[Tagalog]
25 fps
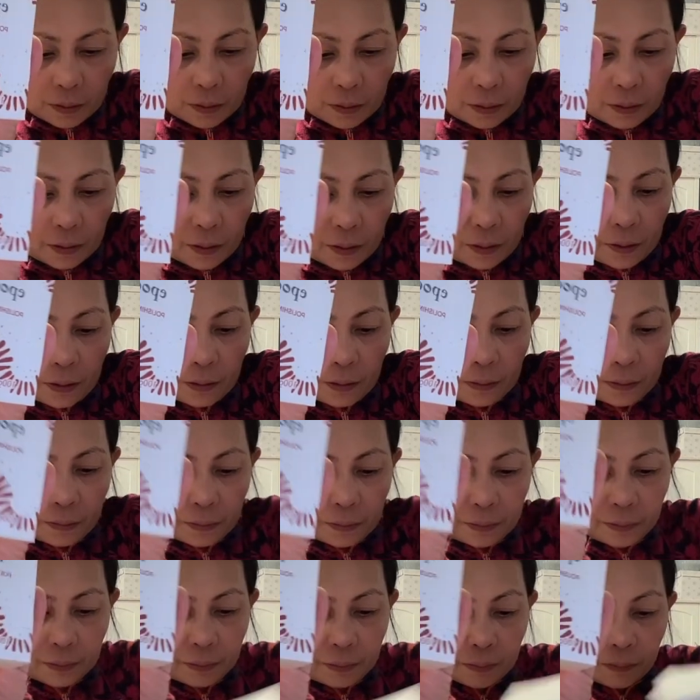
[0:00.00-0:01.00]

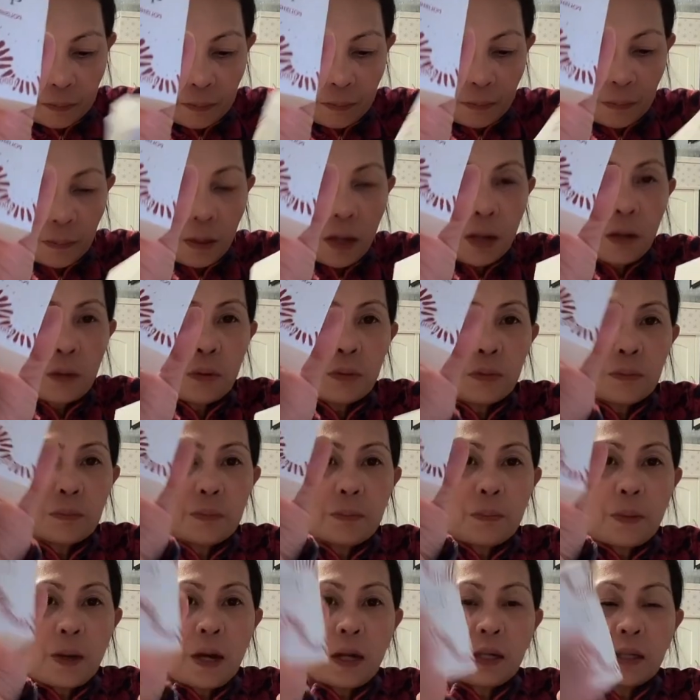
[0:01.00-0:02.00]
Ayan bagong
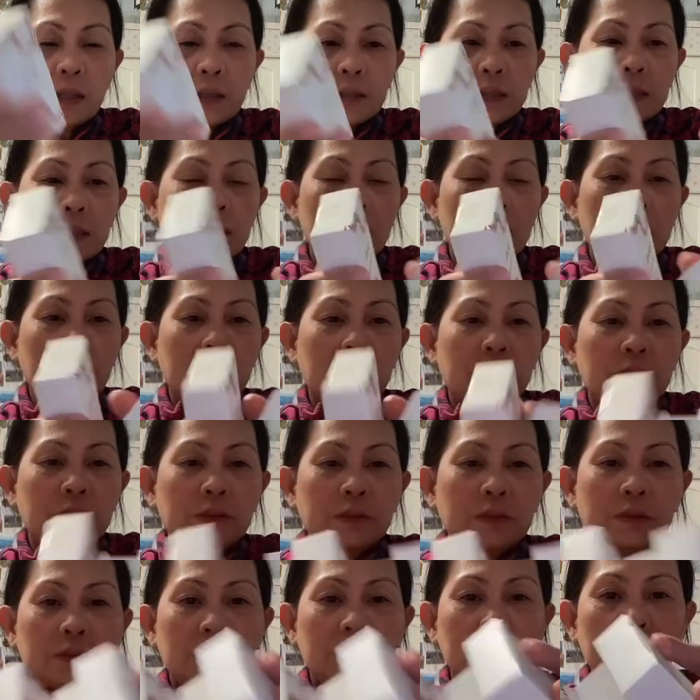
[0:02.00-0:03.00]
pack sila
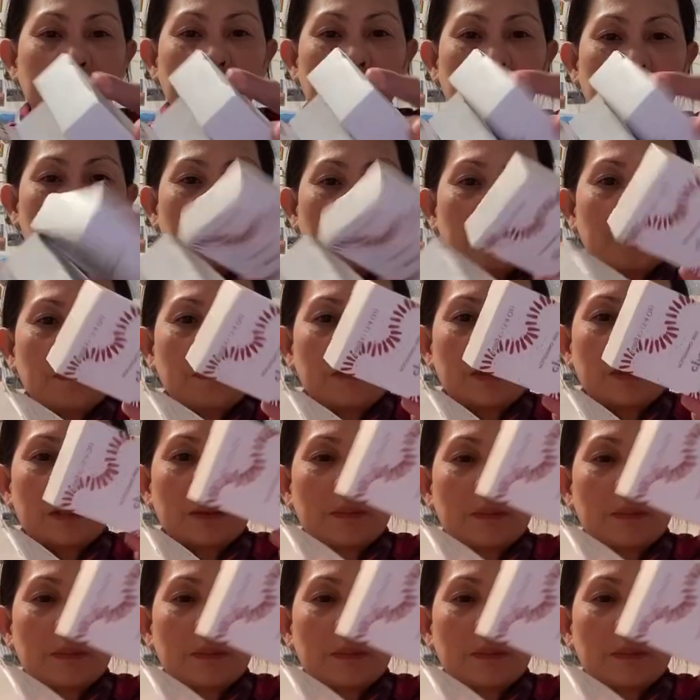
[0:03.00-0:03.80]
ngayon. Mga, eh,